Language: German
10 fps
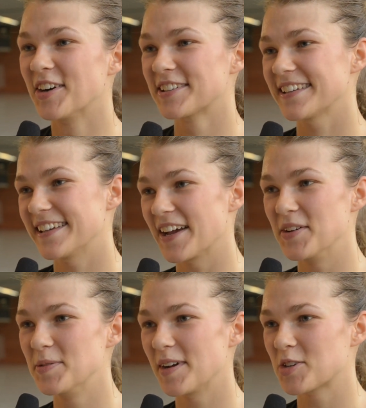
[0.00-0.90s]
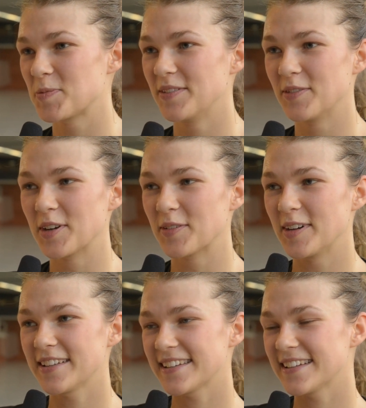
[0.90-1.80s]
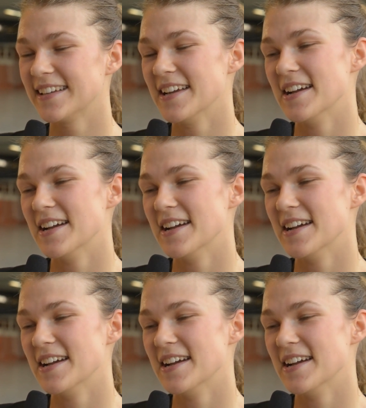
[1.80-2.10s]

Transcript: konnte ich ja überall spielen, wo ich wollte.